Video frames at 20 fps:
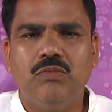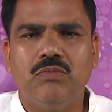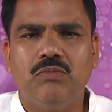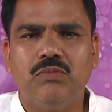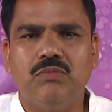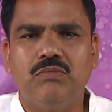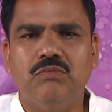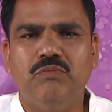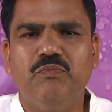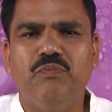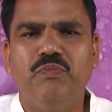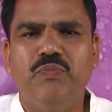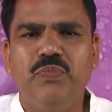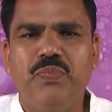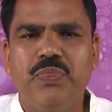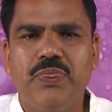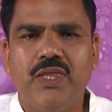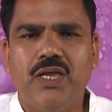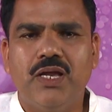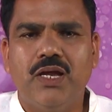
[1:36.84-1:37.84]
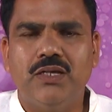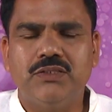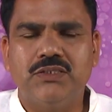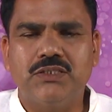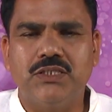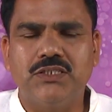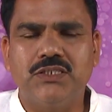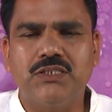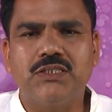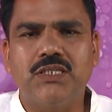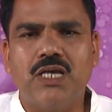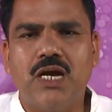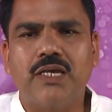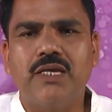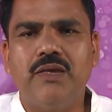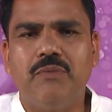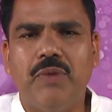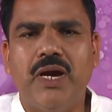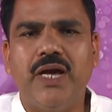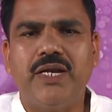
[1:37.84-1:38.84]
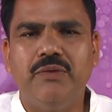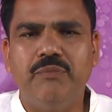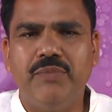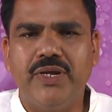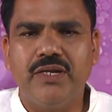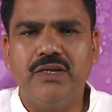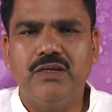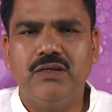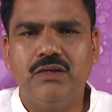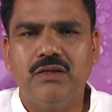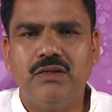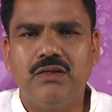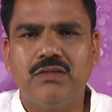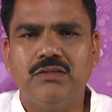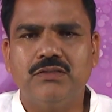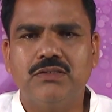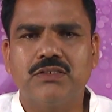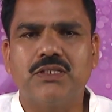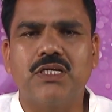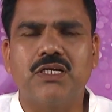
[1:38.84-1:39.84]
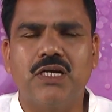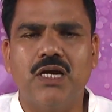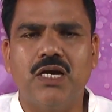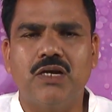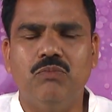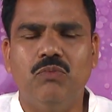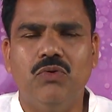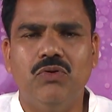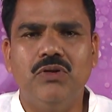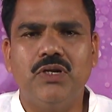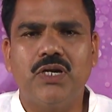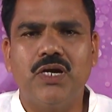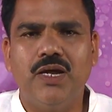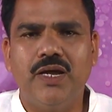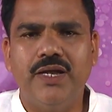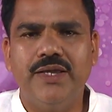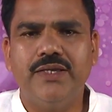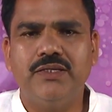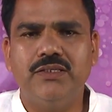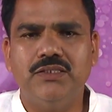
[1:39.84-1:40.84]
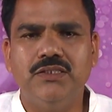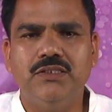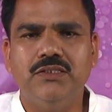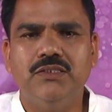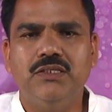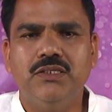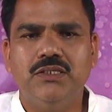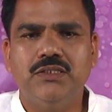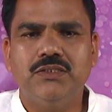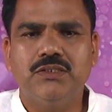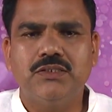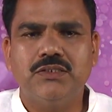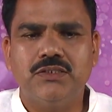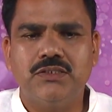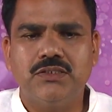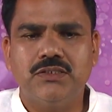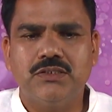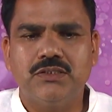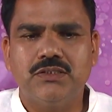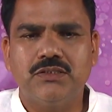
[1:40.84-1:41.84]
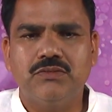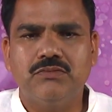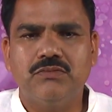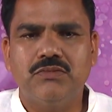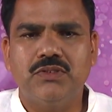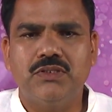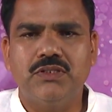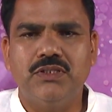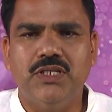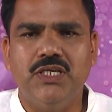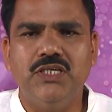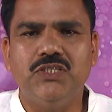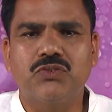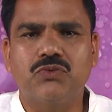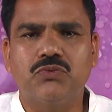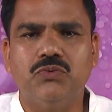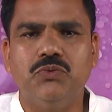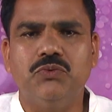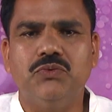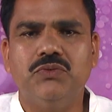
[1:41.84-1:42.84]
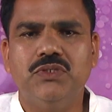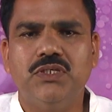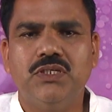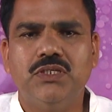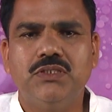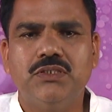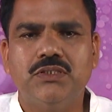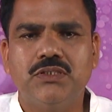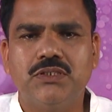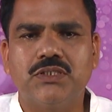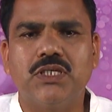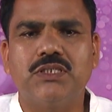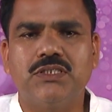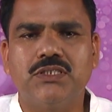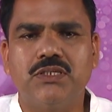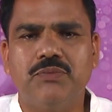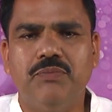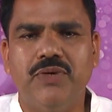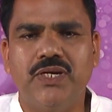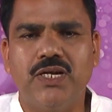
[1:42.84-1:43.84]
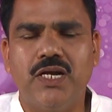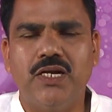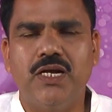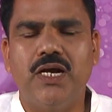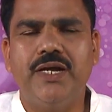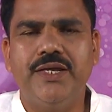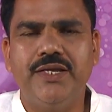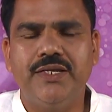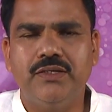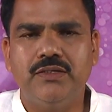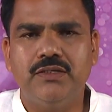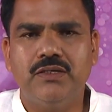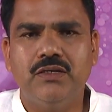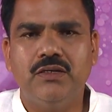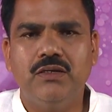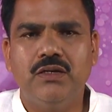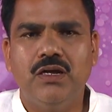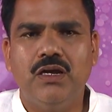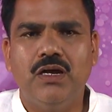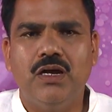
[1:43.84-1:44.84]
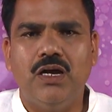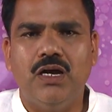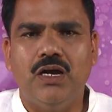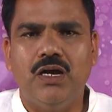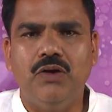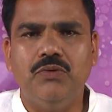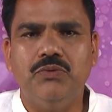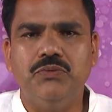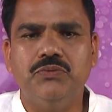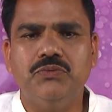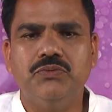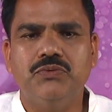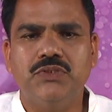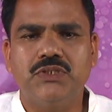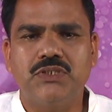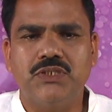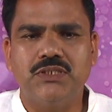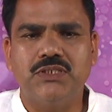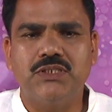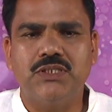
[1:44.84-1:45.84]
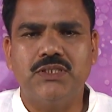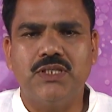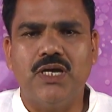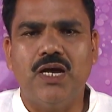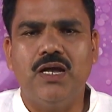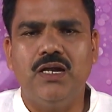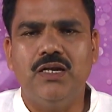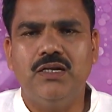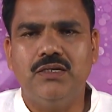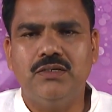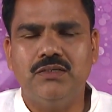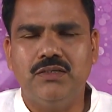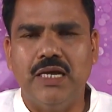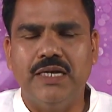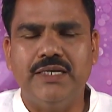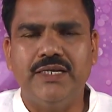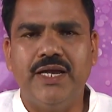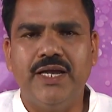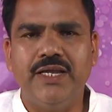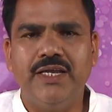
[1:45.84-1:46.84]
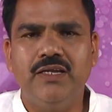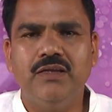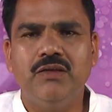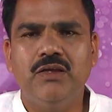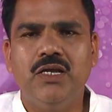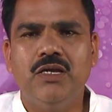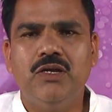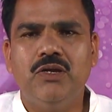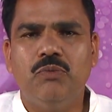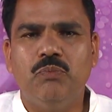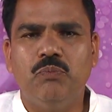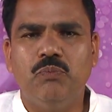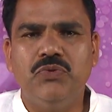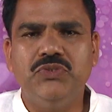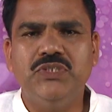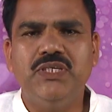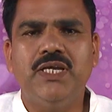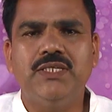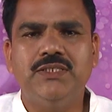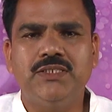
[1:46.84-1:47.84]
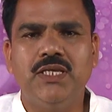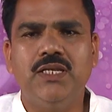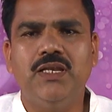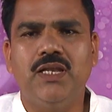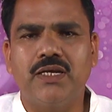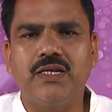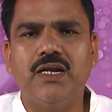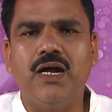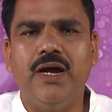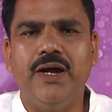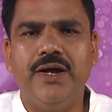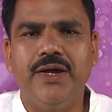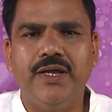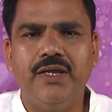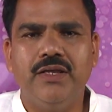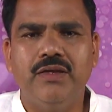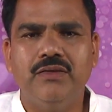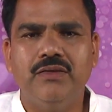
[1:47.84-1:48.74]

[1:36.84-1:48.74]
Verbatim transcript: हम्म, स्वच्छता के बारे में सरकार बोल रहा है कि देश को स्वच्छ बनाना है और स्वच्छता लाना है मुझे ऐसे लग रहा है